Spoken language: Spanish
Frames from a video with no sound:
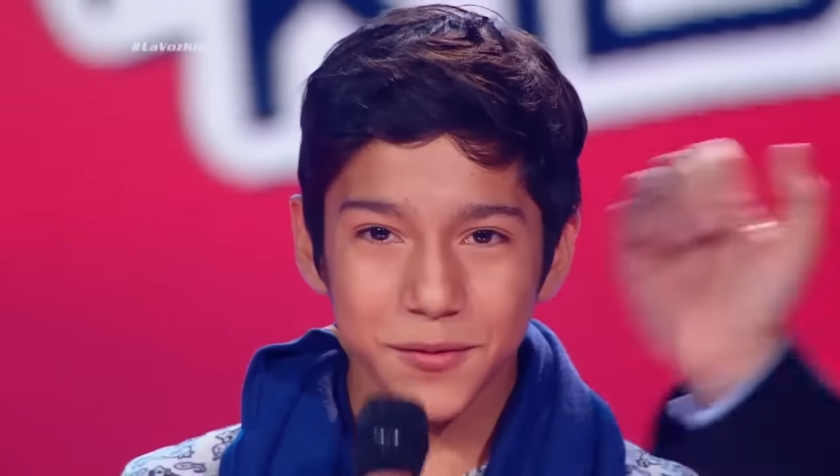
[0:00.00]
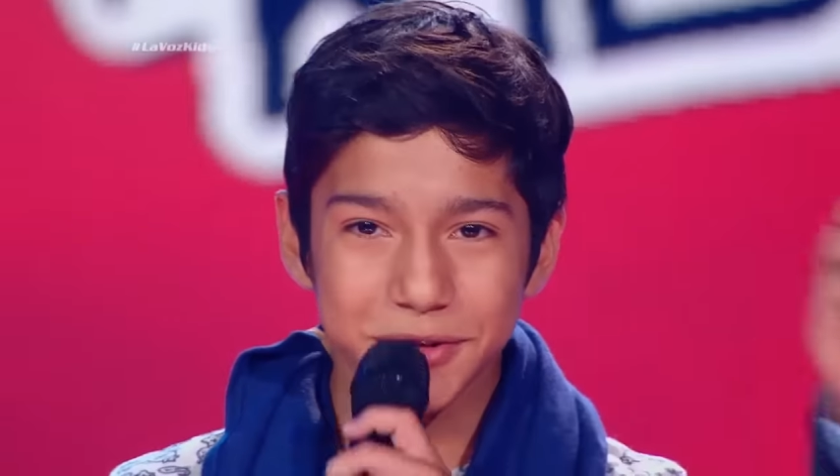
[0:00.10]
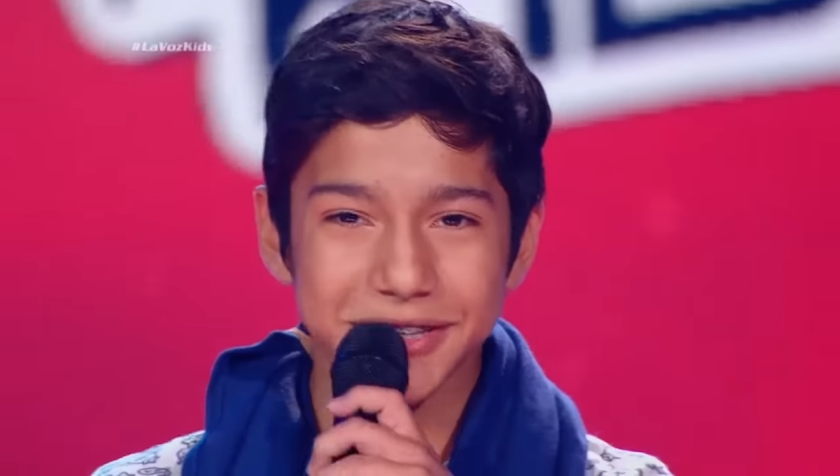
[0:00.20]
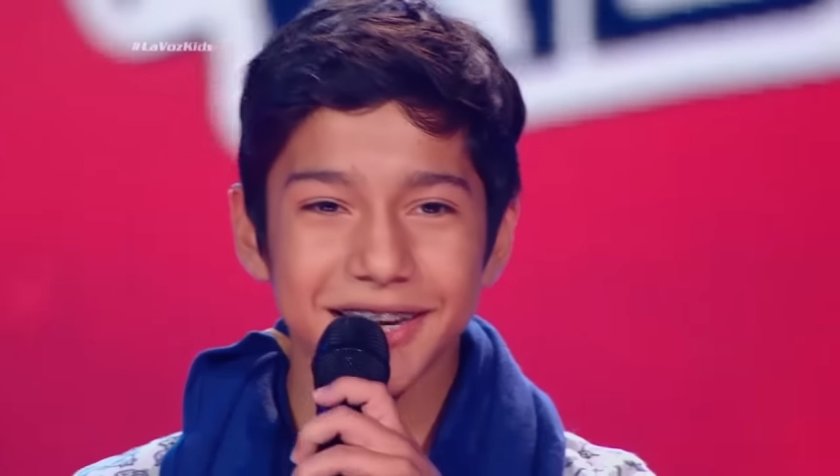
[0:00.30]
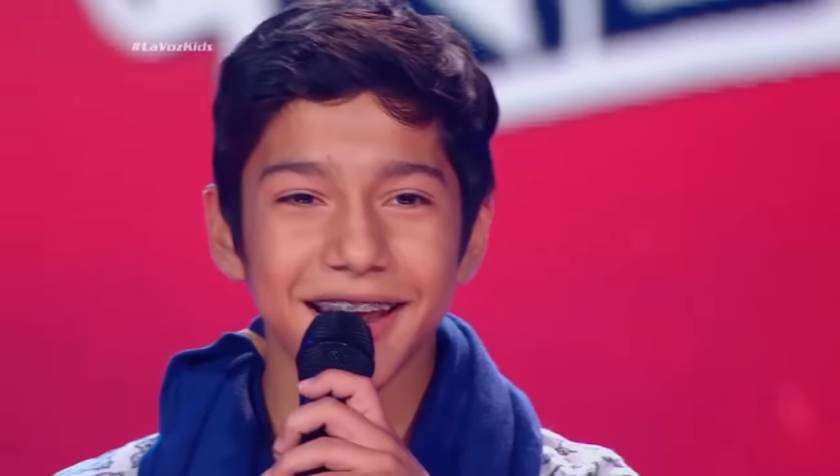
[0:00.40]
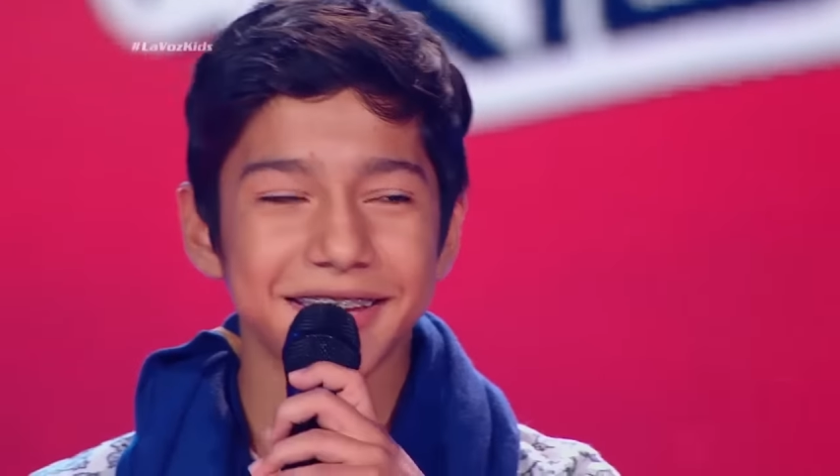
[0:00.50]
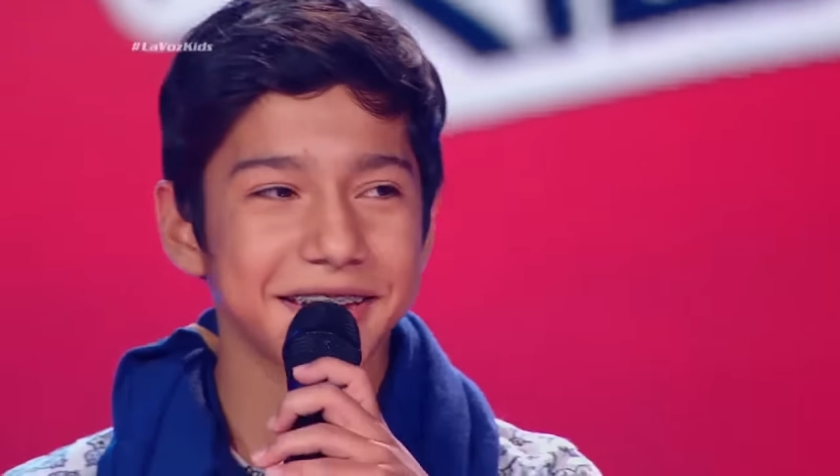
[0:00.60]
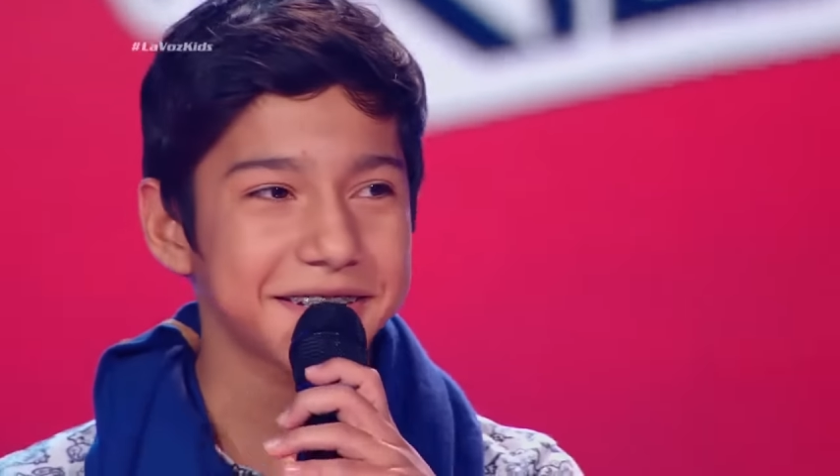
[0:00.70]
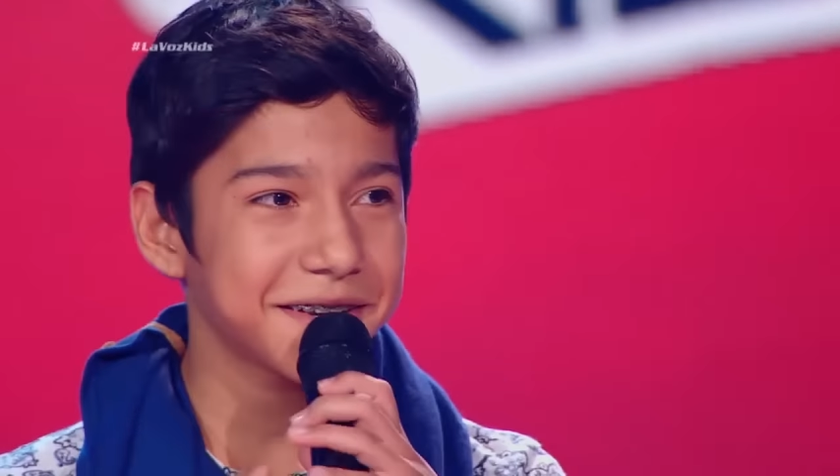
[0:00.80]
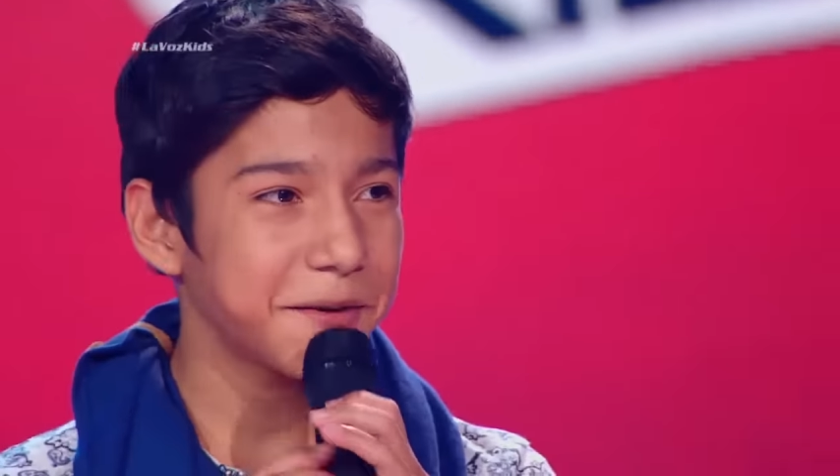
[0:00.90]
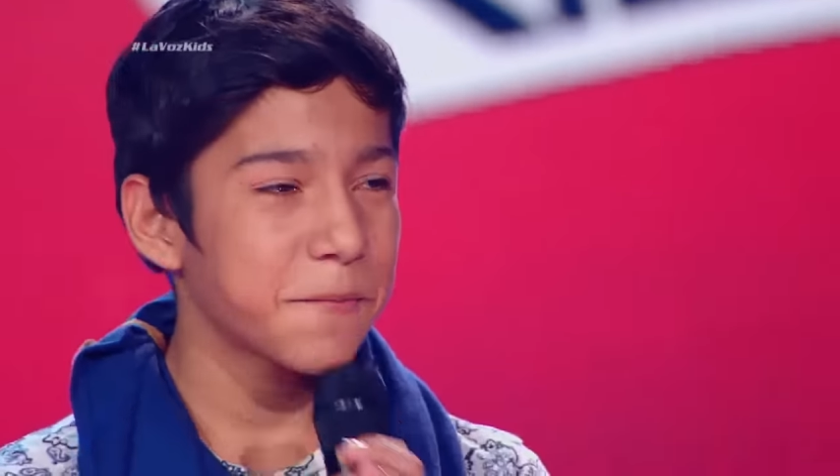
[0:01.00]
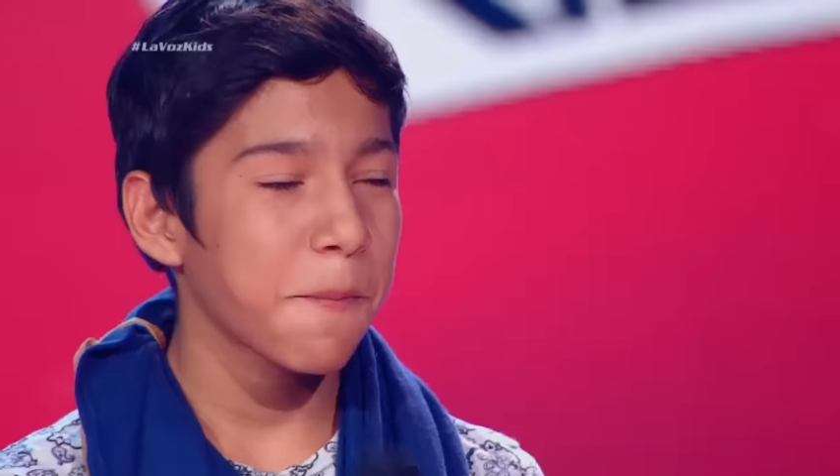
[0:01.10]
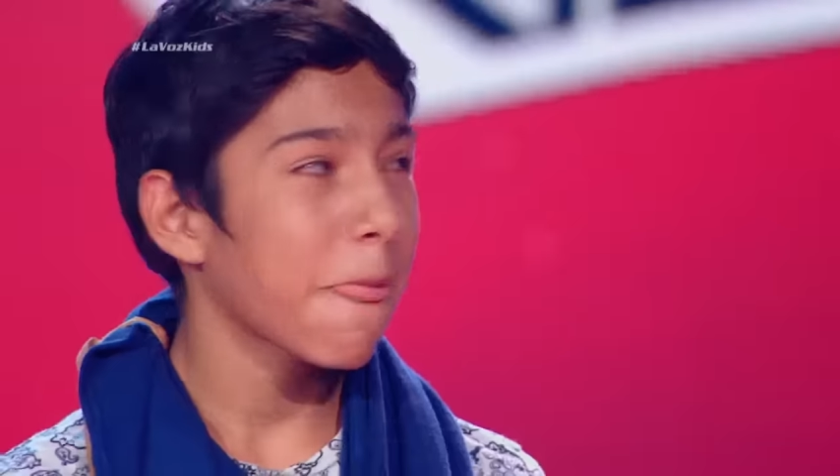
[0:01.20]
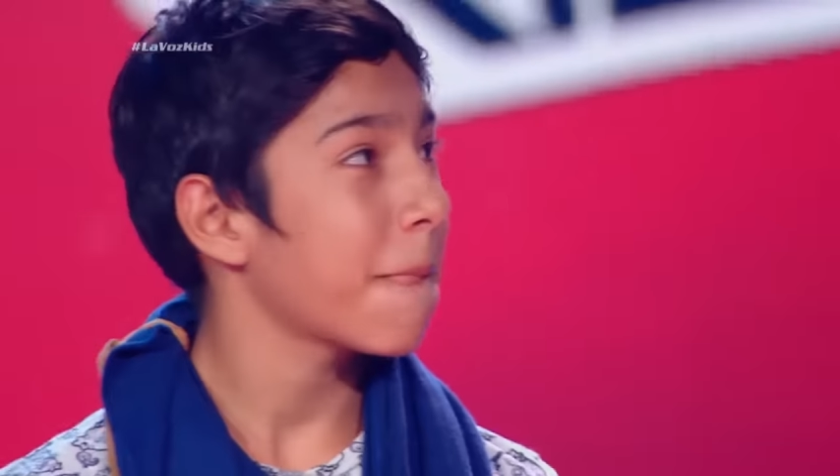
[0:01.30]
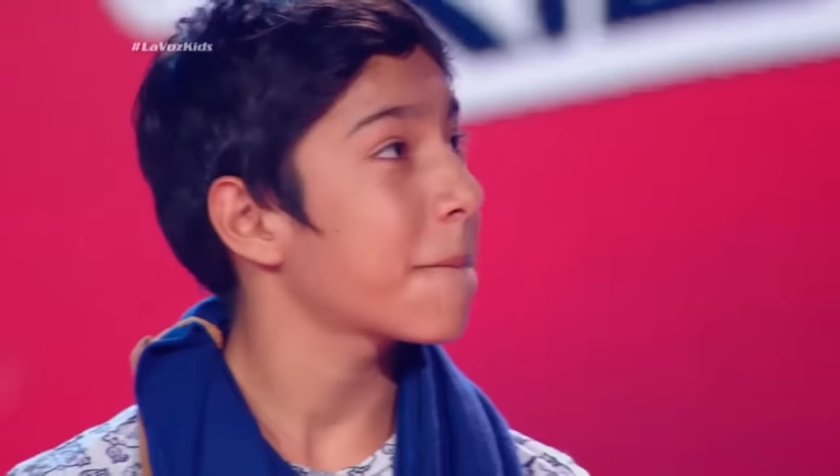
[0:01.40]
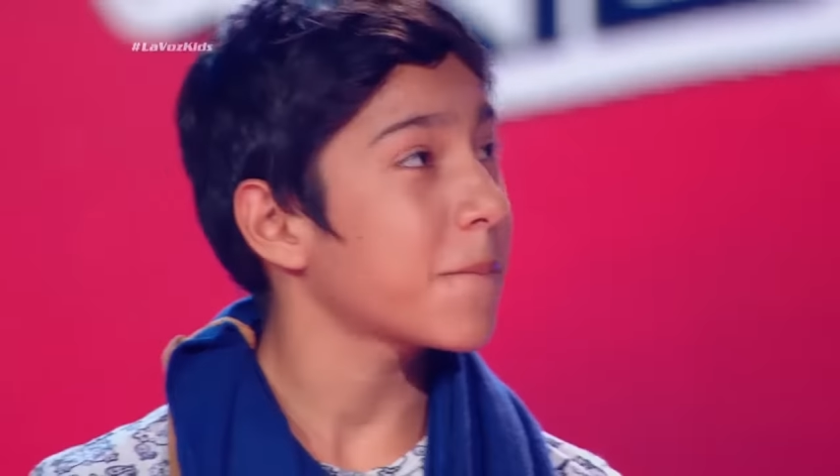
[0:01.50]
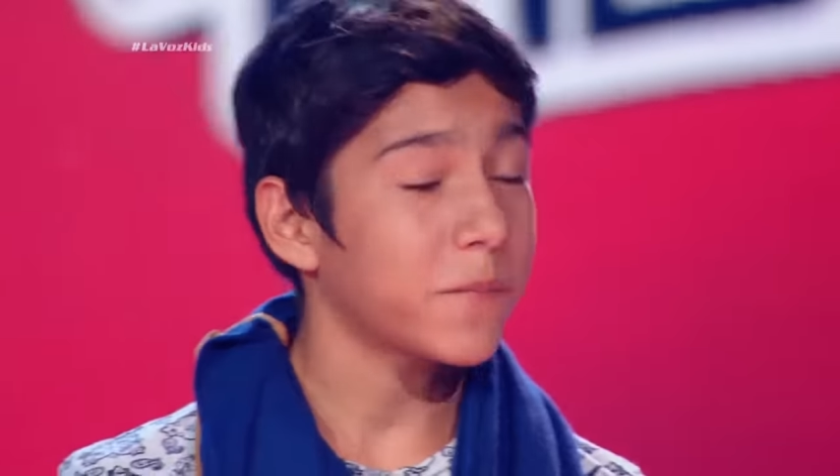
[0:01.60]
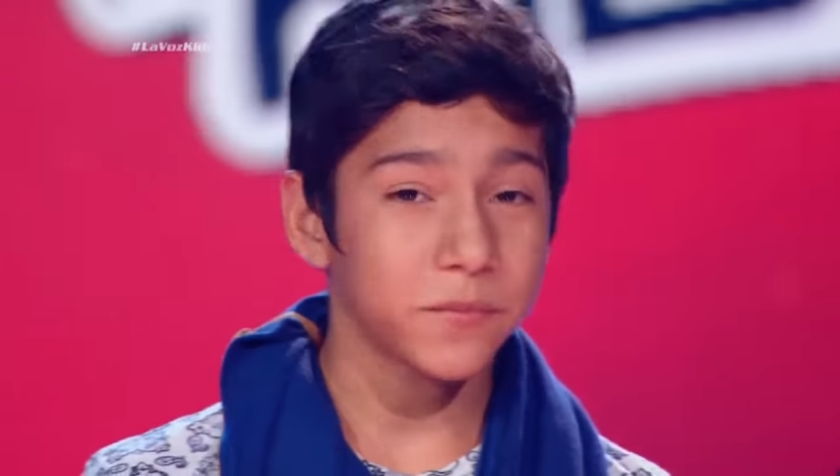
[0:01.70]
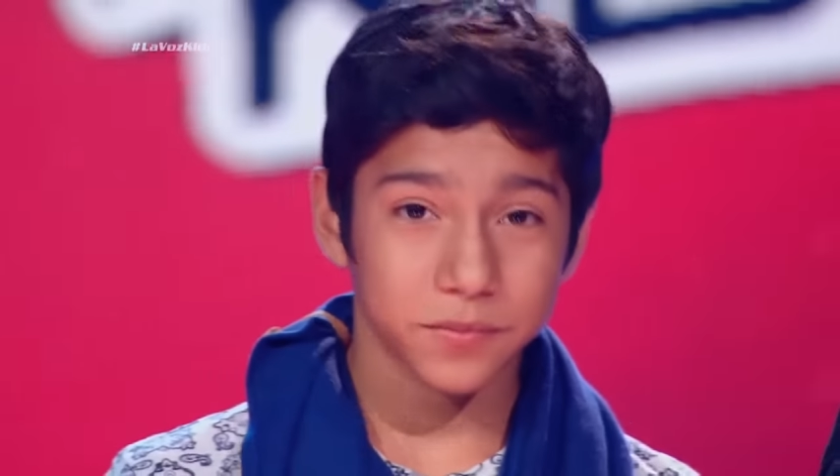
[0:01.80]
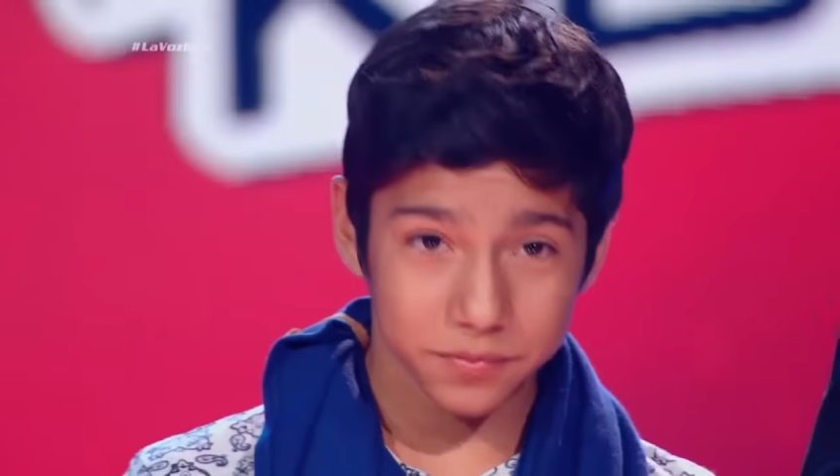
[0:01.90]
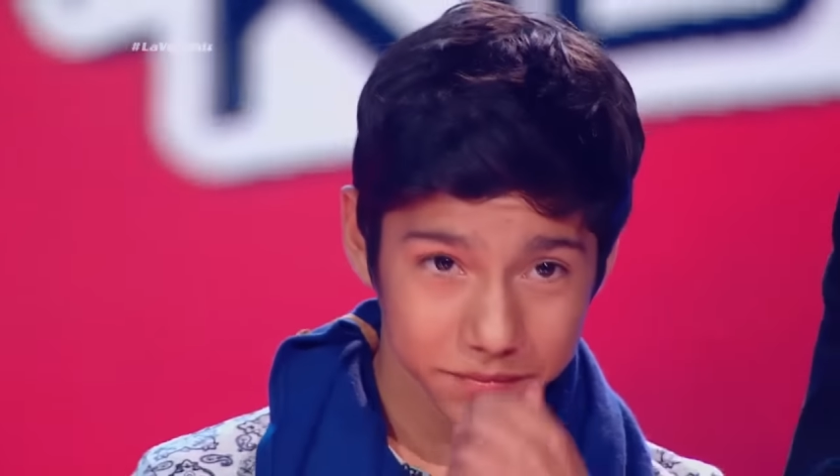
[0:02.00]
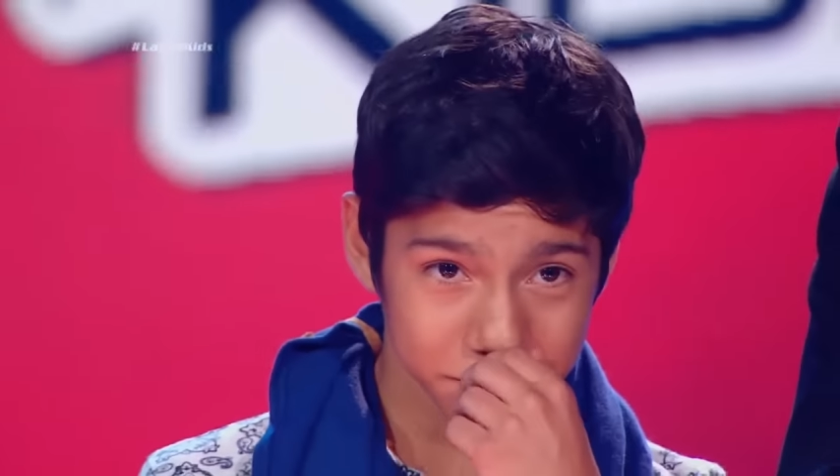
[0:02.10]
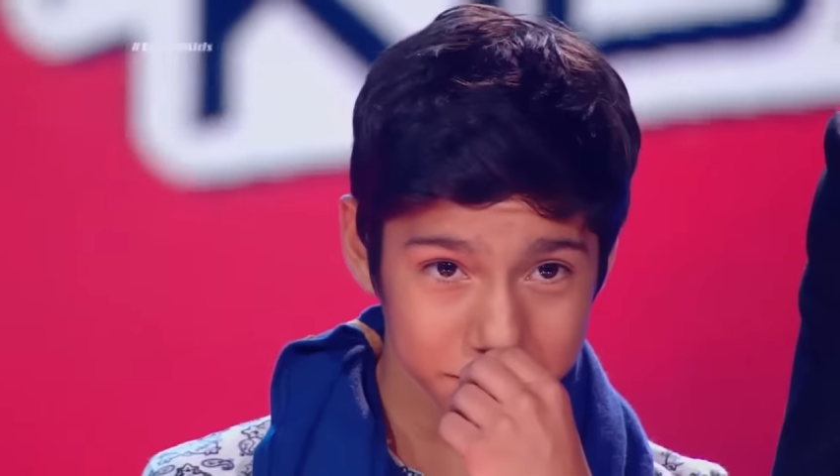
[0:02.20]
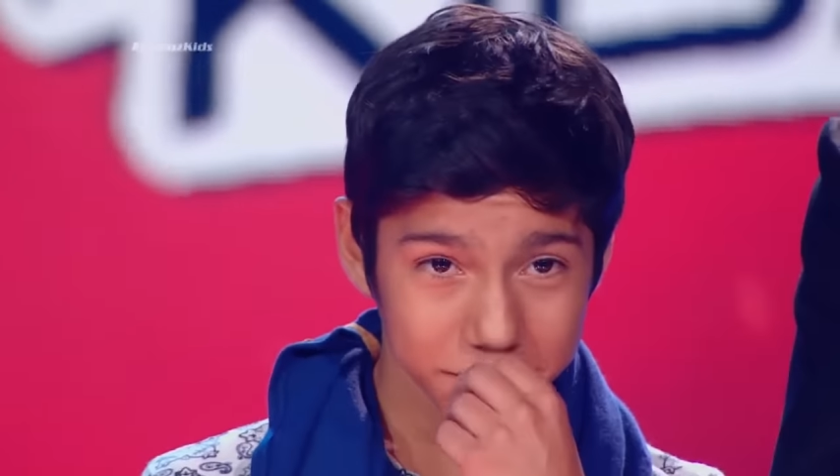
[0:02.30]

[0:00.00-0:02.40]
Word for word: Muchas gracias. Siempre lo he dicho, Camilo es un gran